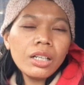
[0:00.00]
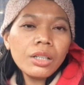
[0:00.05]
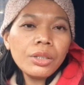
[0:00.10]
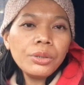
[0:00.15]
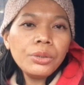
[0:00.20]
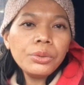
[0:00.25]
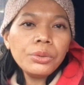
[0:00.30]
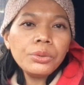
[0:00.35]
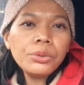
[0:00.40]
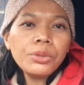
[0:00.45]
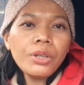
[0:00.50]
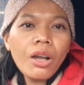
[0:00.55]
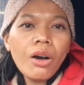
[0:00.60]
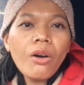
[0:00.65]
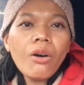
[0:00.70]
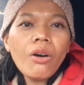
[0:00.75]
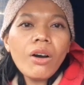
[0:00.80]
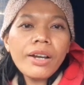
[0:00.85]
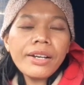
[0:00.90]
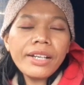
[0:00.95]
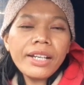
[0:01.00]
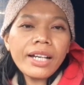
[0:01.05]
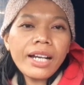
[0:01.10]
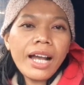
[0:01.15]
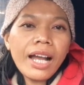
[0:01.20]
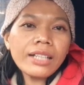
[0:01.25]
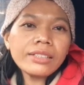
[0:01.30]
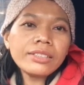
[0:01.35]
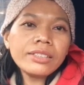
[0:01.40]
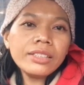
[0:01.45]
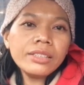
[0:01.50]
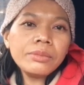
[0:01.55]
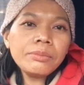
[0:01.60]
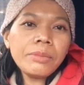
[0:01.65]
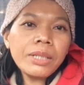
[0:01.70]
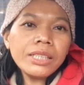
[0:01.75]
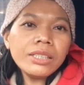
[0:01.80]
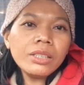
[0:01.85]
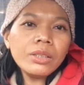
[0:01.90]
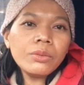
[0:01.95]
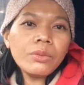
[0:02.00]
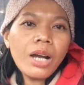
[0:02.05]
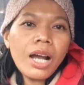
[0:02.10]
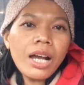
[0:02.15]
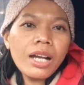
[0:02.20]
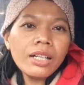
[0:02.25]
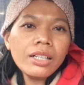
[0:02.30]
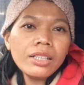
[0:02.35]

ฤดูร้อนนะคะซึ่งหมายถึงว่า